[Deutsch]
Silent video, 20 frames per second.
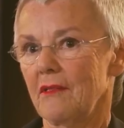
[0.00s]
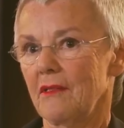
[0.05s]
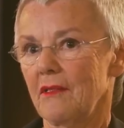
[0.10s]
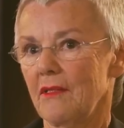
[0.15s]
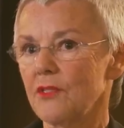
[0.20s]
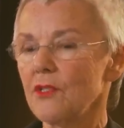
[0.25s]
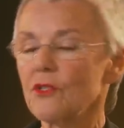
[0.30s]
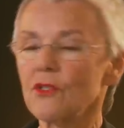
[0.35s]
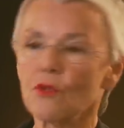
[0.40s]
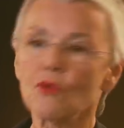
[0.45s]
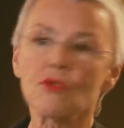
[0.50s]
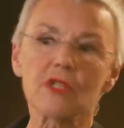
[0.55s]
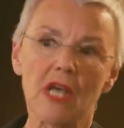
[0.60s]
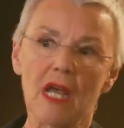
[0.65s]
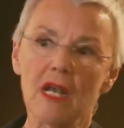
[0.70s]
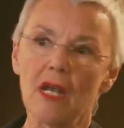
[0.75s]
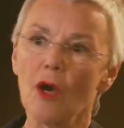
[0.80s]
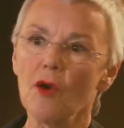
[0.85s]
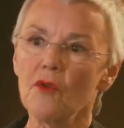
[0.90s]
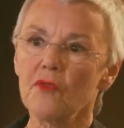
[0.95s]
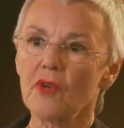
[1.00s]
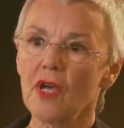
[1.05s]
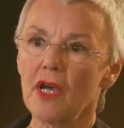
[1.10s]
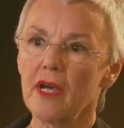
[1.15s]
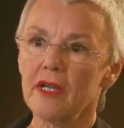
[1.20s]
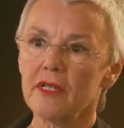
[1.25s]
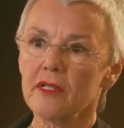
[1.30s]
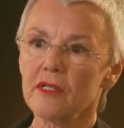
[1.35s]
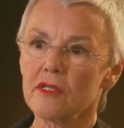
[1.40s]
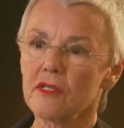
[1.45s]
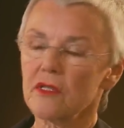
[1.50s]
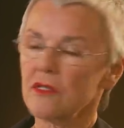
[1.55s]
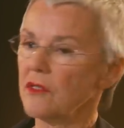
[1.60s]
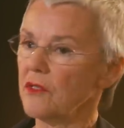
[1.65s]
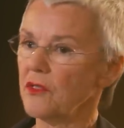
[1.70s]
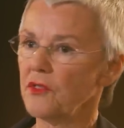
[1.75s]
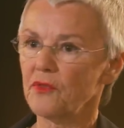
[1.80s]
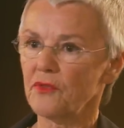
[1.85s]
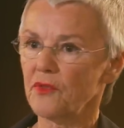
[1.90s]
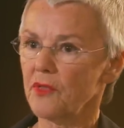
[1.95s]
Es ist total aufgeheizt.
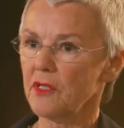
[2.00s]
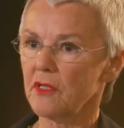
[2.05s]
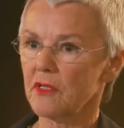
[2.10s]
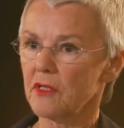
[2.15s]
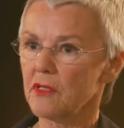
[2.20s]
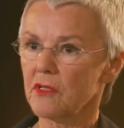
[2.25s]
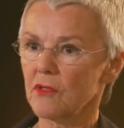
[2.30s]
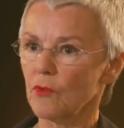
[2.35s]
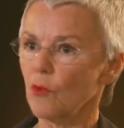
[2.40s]
Ich finde es